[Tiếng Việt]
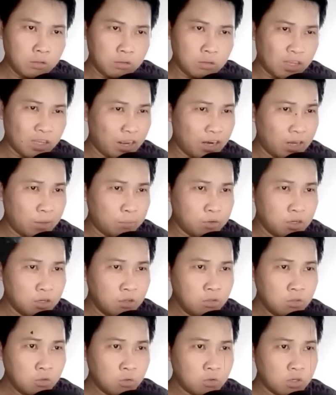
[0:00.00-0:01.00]
Ta đã đáp
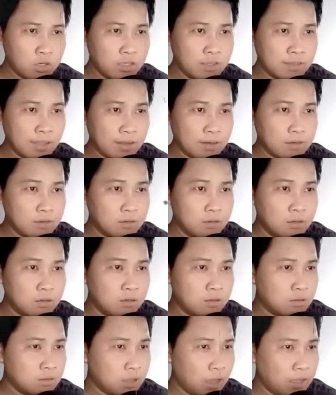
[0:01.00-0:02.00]
ứng cho ngươi linh thạch,
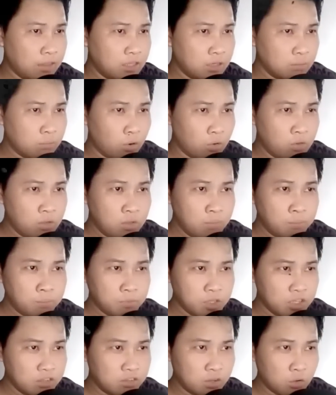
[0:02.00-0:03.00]
Tả tiền bối
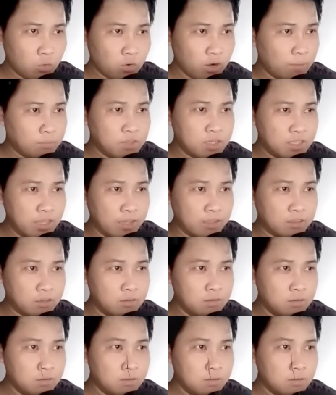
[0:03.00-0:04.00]
vì sao còn làm như vậy chứ?